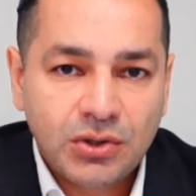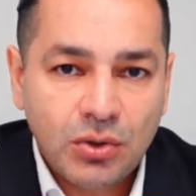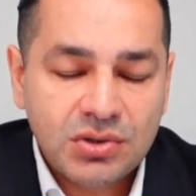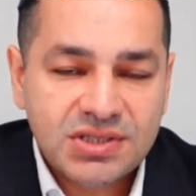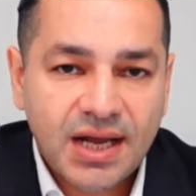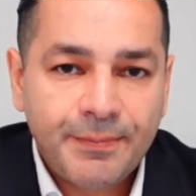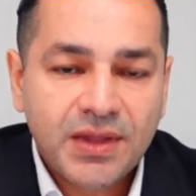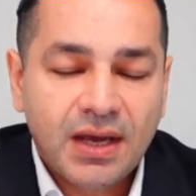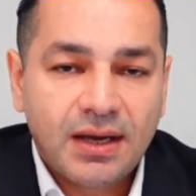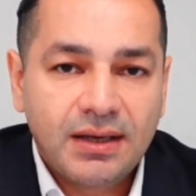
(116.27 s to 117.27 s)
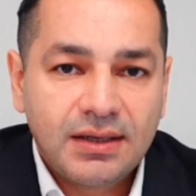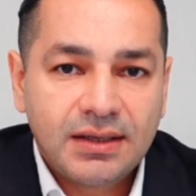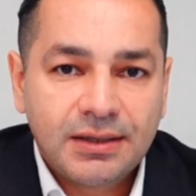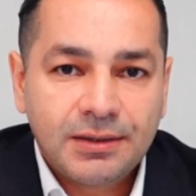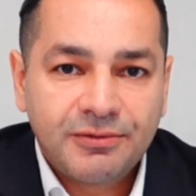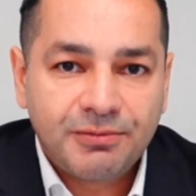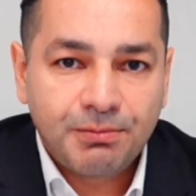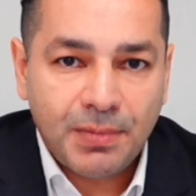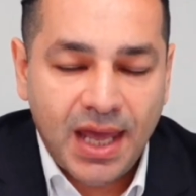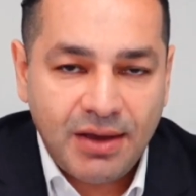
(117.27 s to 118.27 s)
Yoksa e,
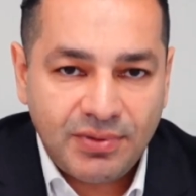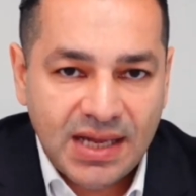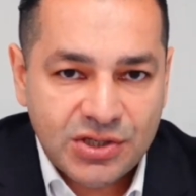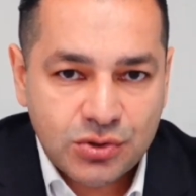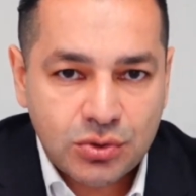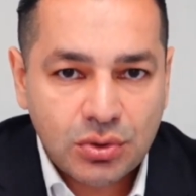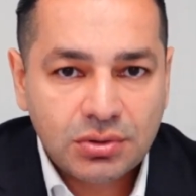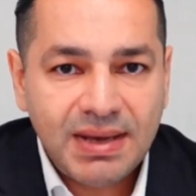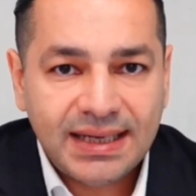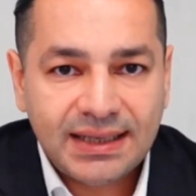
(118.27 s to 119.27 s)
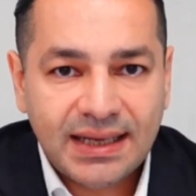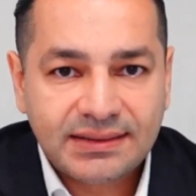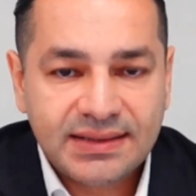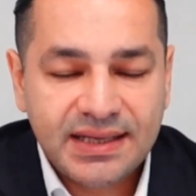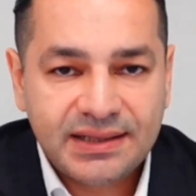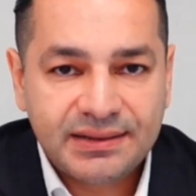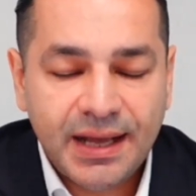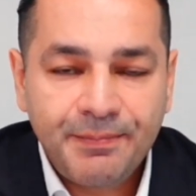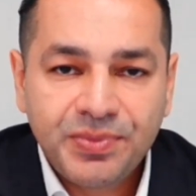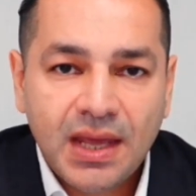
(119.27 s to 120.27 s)
enflasyon
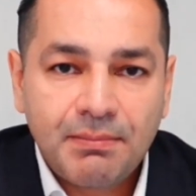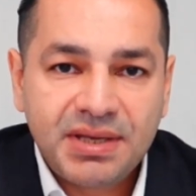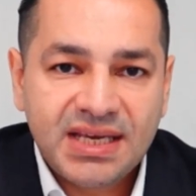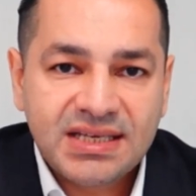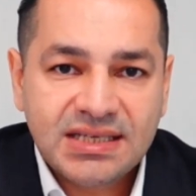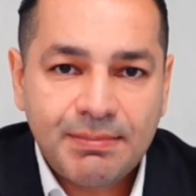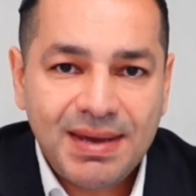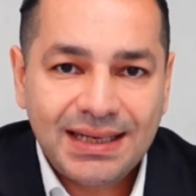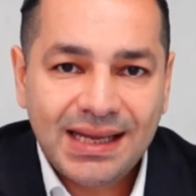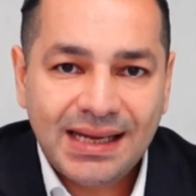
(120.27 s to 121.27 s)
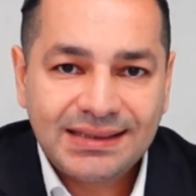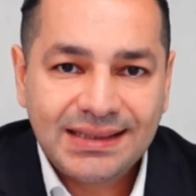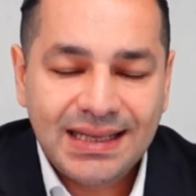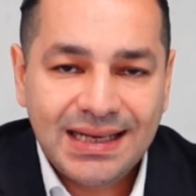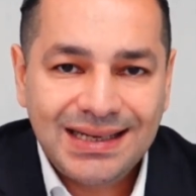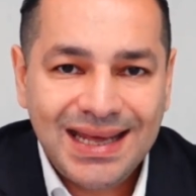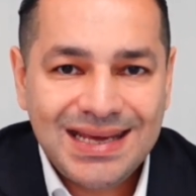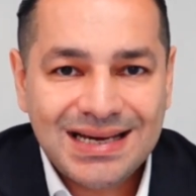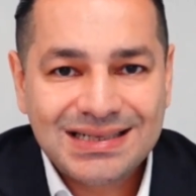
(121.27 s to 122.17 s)
beklentilerinde piyasa beklentilerine